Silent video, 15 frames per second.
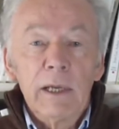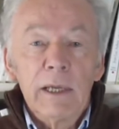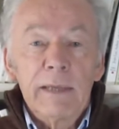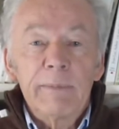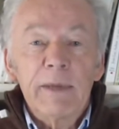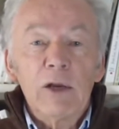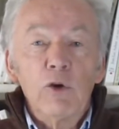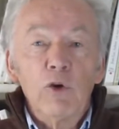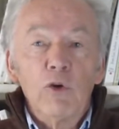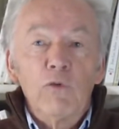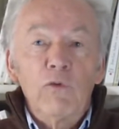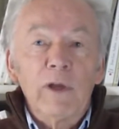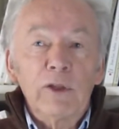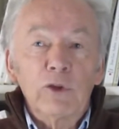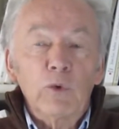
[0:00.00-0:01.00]
Bien le
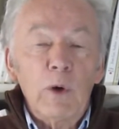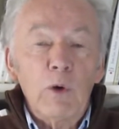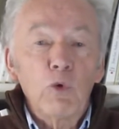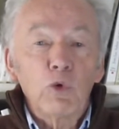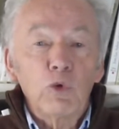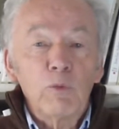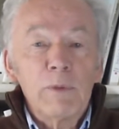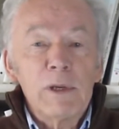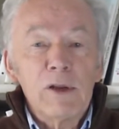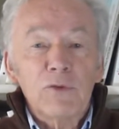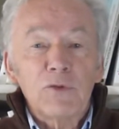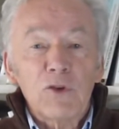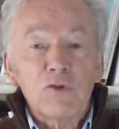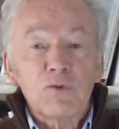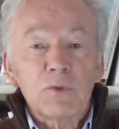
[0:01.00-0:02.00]
23 août
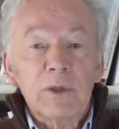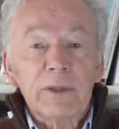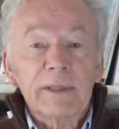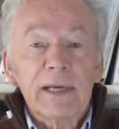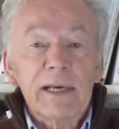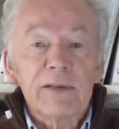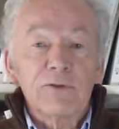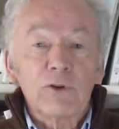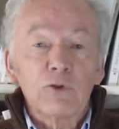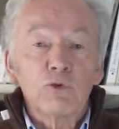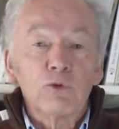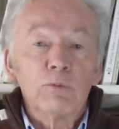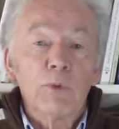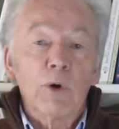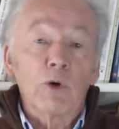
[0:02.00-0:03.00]
1973, dans
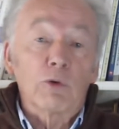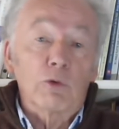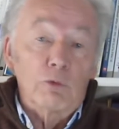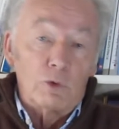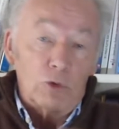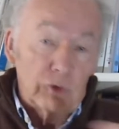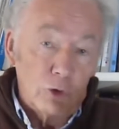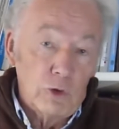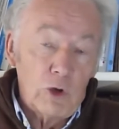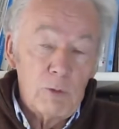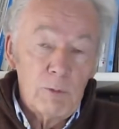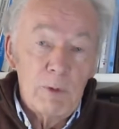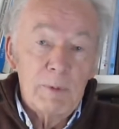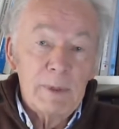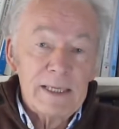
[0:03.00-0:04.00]
une banque de
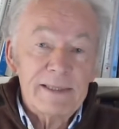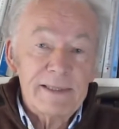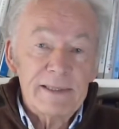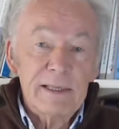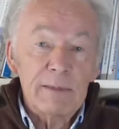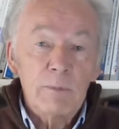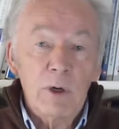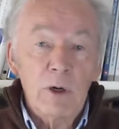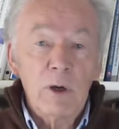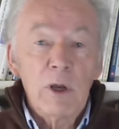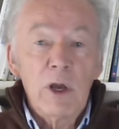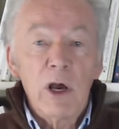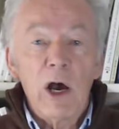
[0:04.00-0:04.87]
Stockholm précisément,